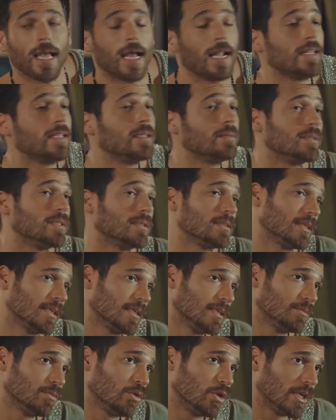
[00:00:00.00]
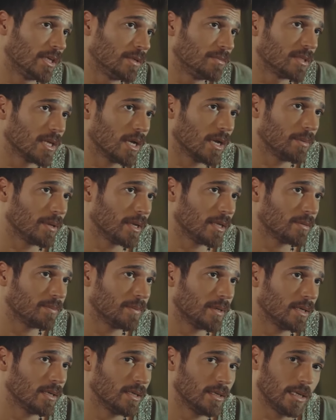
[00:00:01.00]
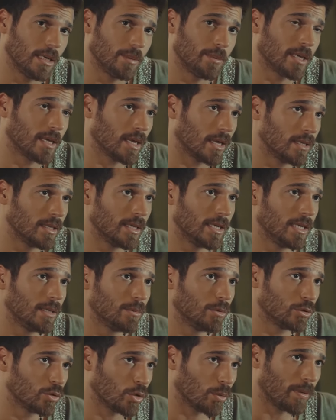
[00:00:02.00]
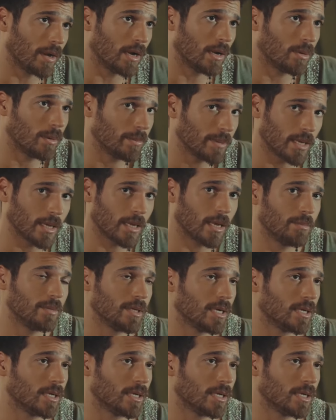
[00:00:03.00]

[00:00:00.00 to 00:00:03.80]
ليكي معناتها لا تخبري حدا اني اجيت ابدا في كم شغله مستعجله لازم